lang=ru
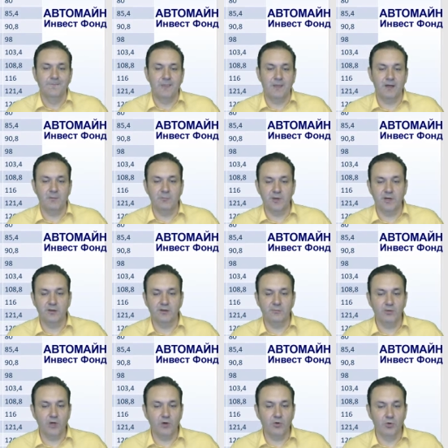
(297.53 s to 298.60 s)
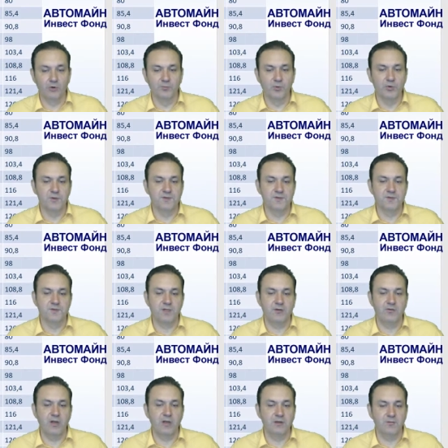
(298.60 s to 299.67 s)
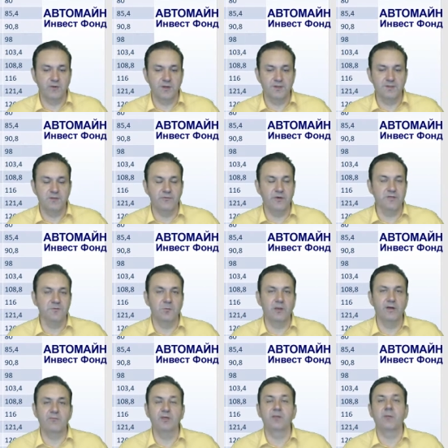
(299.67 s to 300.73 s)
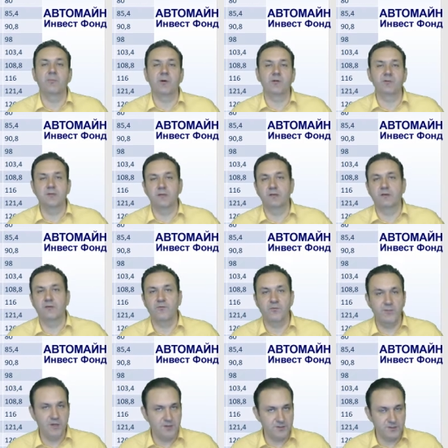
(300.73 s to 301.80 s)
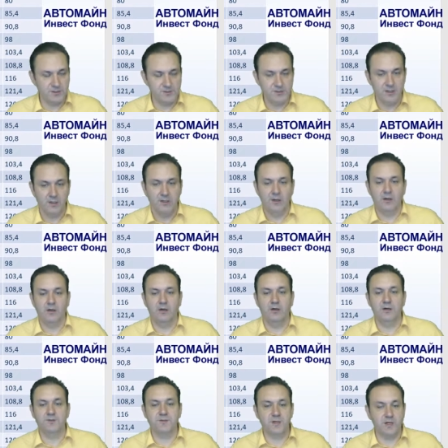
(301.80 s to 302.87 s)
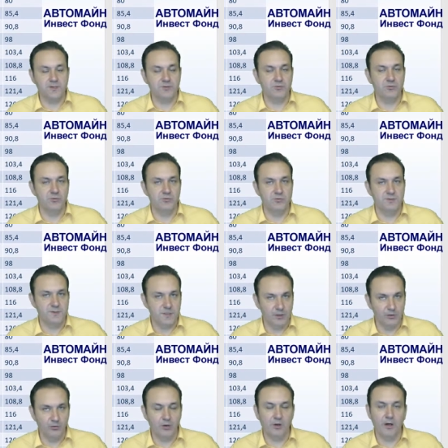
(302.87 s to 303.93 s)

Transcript: А, при этом доход будет составлять 22,5% в месяц. А, сразу сделаю